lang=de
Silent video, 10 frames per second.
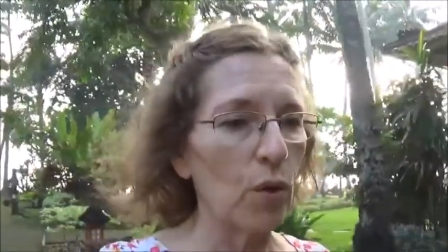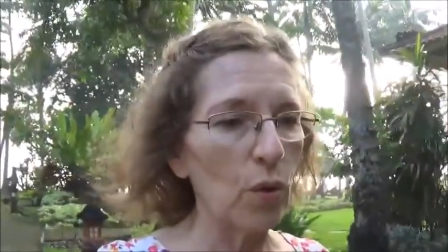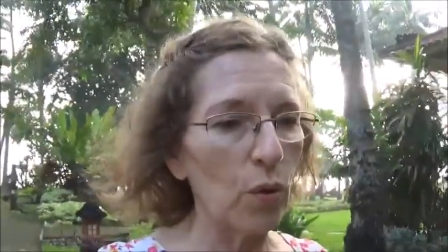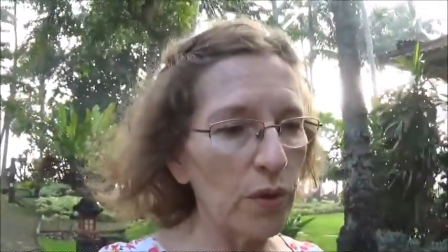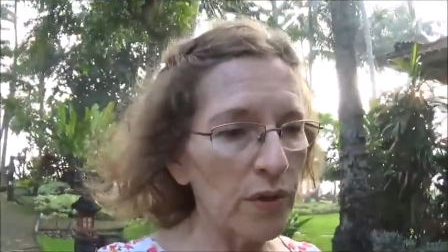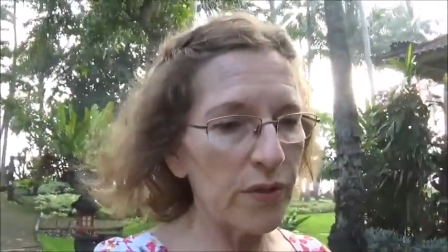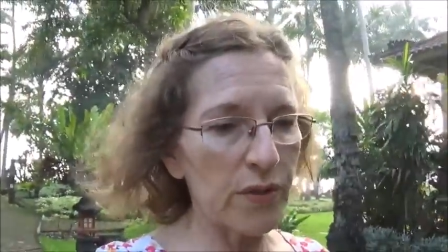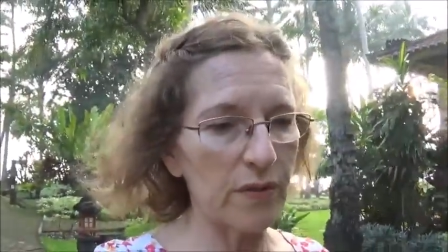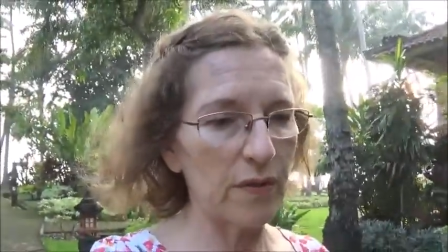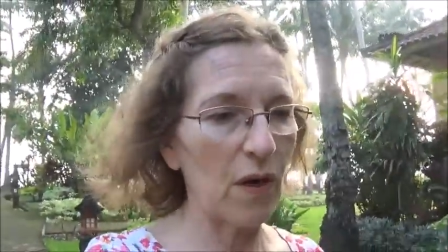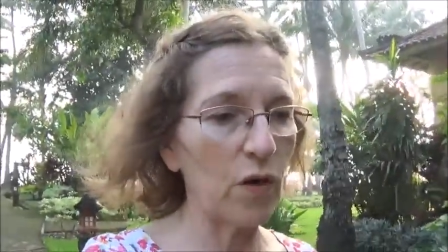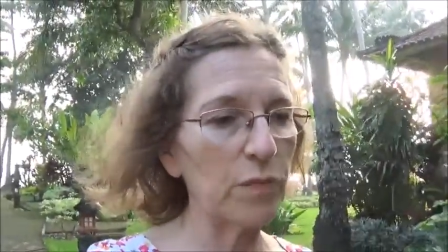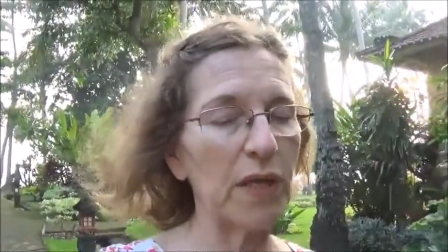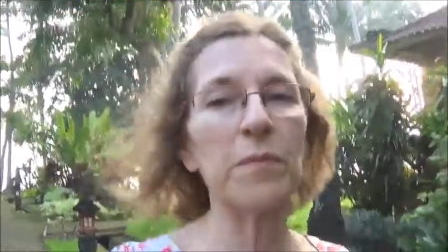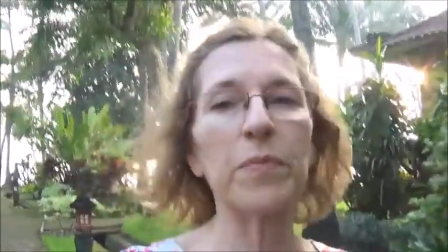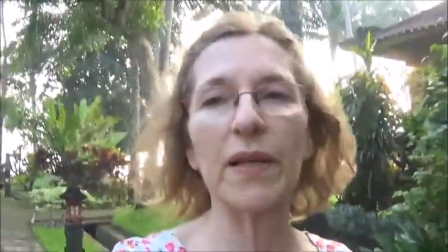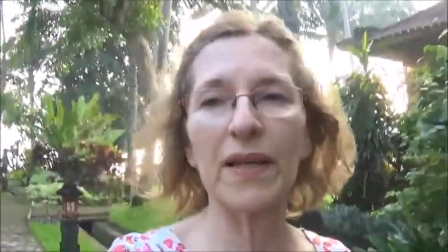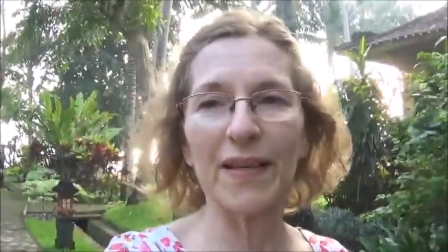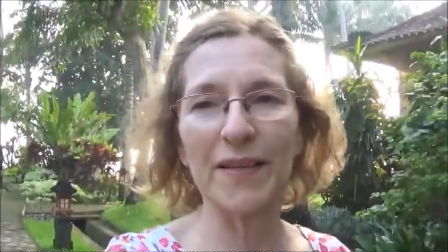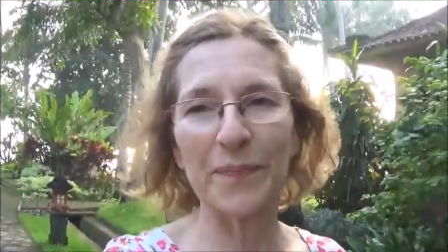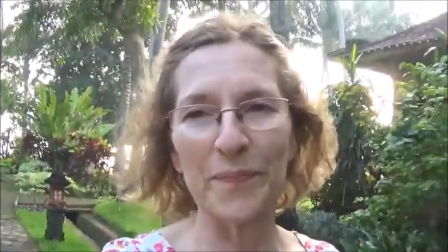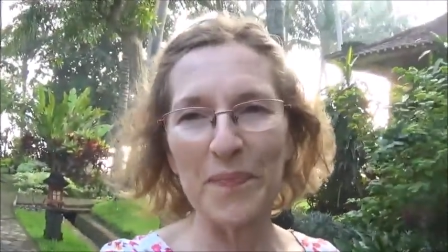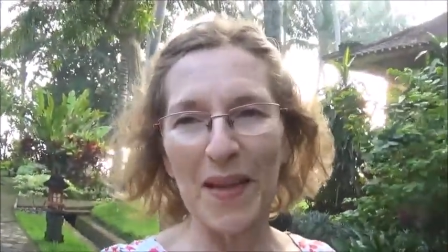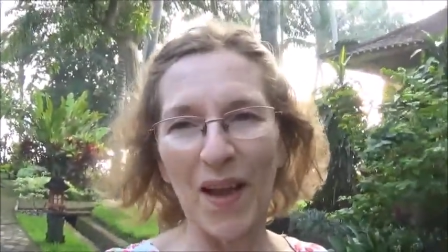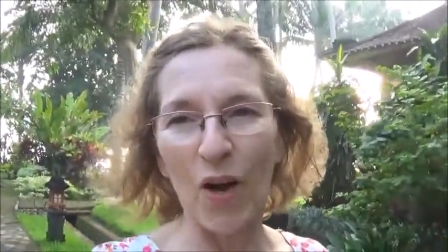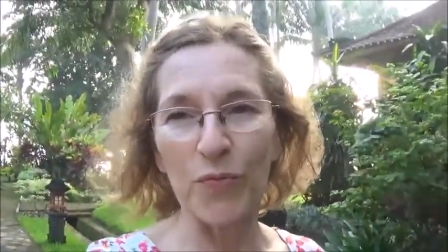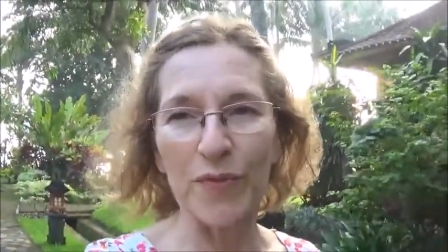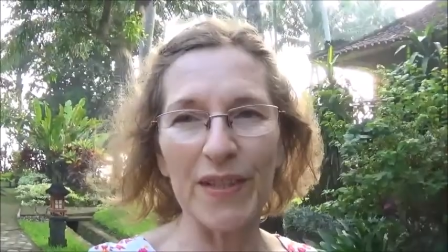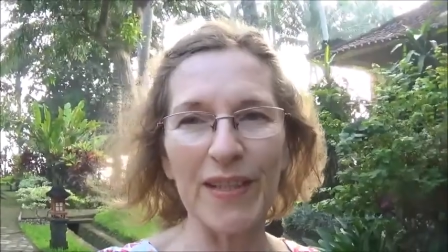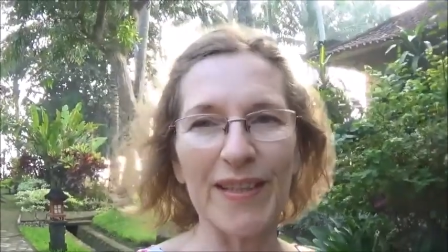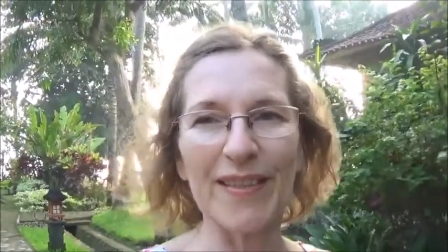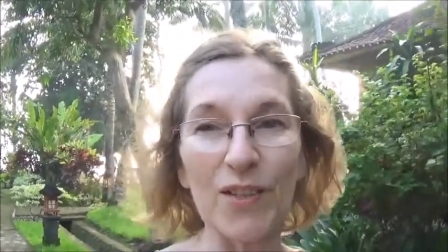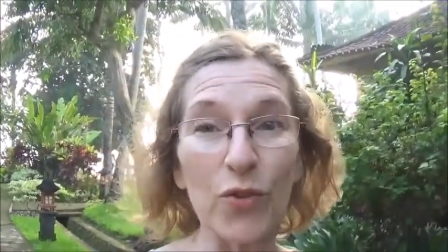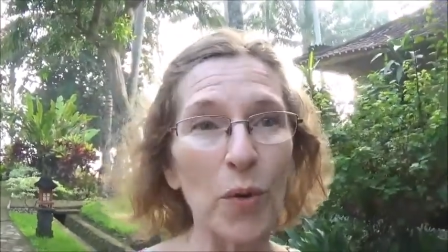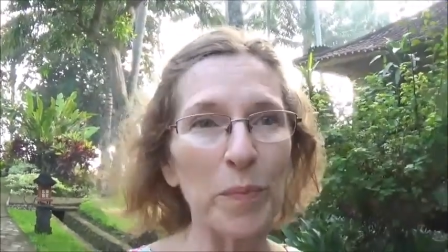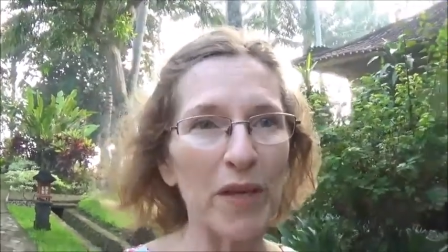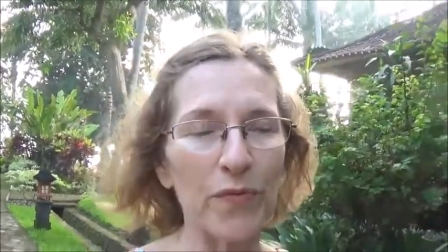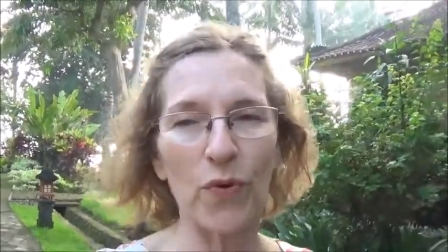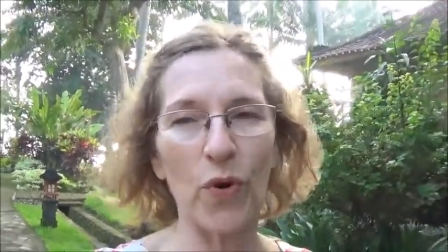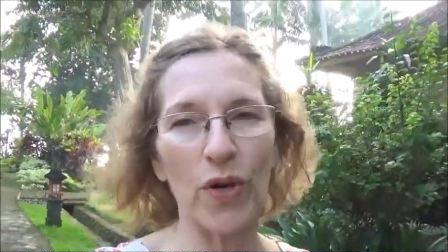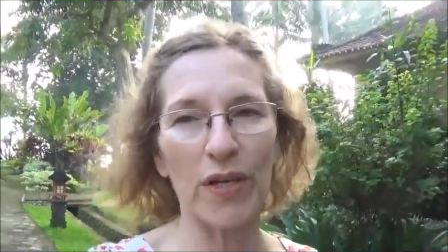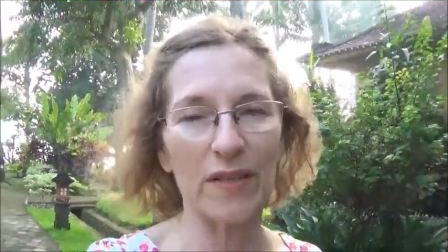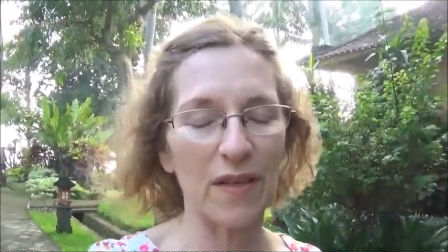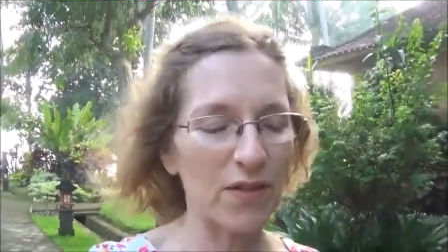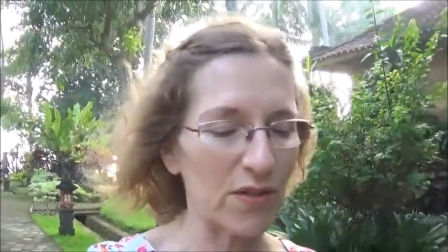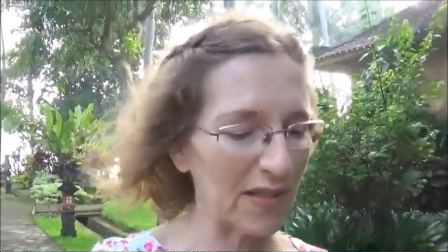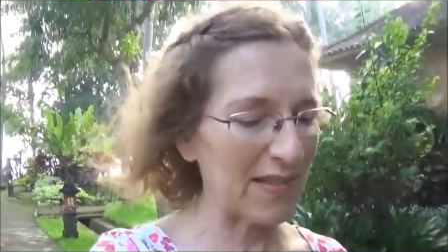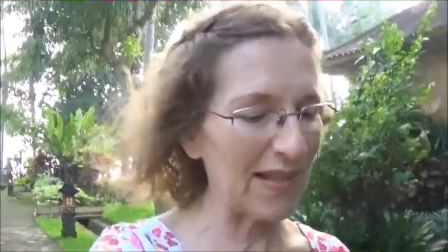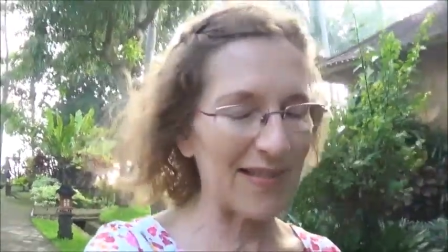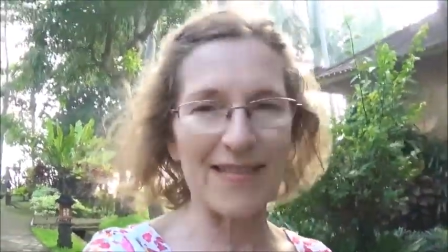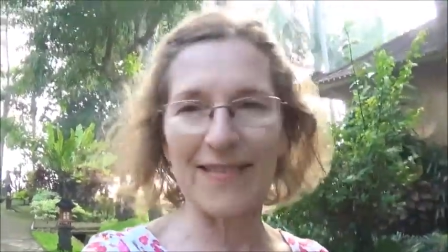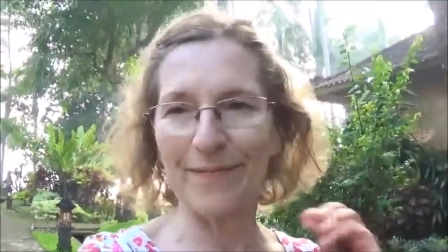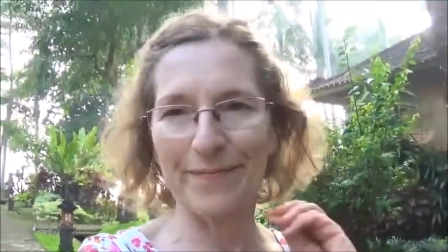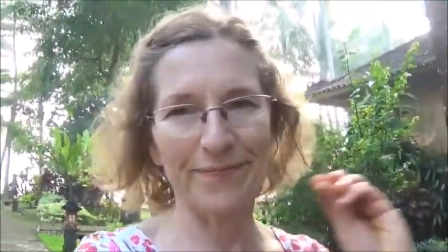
Und auch im Hinblick auf die Gourmetfreuden, also das Essen,